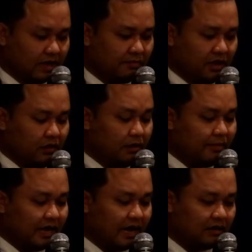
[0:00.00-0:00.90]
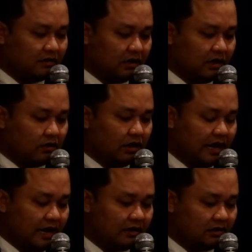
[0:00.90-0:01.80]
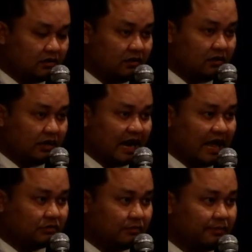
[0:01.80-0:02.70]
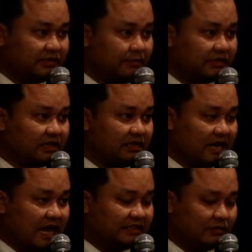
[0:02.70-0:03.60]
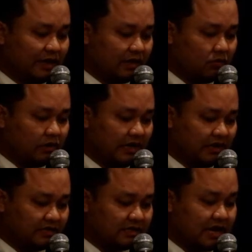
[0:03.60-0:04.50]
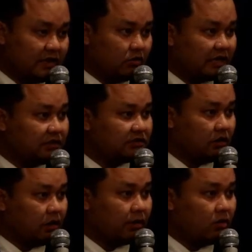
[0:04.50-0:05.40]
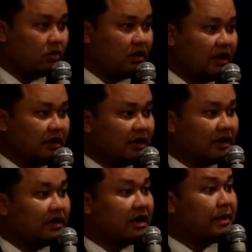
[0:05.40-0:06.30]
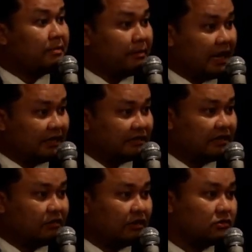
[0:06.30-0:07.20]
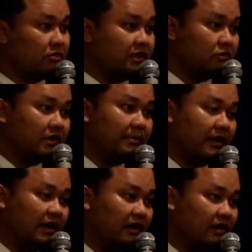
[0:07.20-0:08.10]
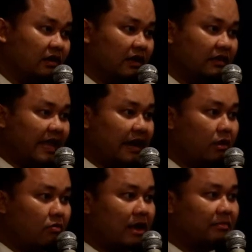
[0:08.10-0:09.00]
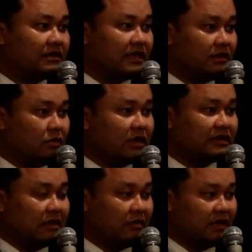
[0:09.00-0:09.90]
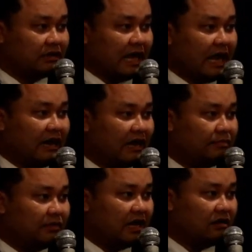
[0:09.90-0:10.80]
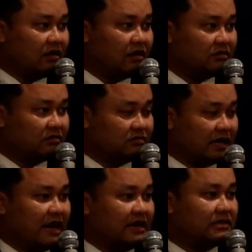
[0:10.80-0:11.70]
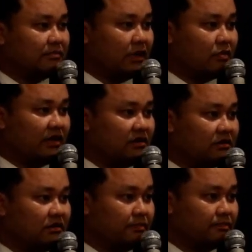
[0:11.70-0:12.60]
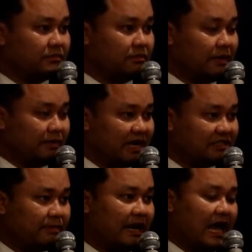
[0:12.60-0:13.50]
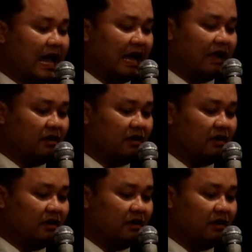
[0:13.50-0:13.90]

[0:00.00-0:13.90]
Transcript: นะหรือแม้กระทั่งก่อนหน้านั้นก็คือคราวสมเด็จพระศรีวัชรินทราสวรรคตเนี่ยรัชกาลที่6ท่านฉลองพระองค์ทั้งนนั้ที่ท่านเป็นพระมหากษัตริย์ถือว่าสูงที่สุดในแผ่นดิน แต่ด้วยความกตัญญูกตวิธิตานะครับ ท่านก็ตระหนักเสมอว่านี่คือสมเด็จพระราชมารดา